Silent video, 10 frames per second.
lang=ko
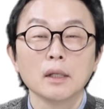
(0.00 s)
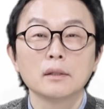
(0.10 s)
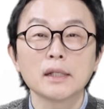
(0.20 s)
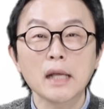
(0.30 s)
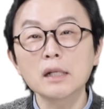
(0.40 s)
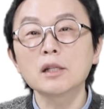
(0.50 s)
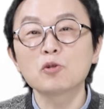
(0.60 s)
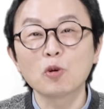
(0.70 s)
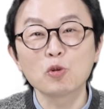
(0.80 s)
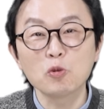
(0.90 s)
일단
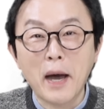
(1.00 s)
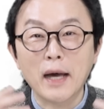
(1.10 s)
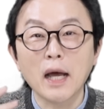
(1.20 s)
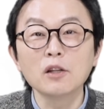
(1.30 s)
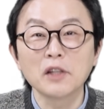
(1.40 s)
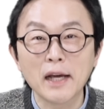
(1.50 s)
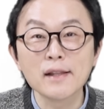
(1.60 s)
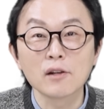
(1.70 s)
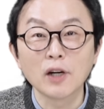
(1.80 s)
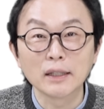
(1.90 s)
상식적으로 좀 알아는 놔야
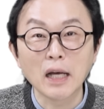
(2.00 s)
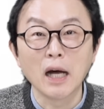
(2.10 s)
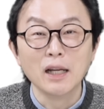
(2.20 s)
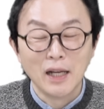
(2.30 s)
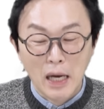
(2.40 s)
될 것 같다.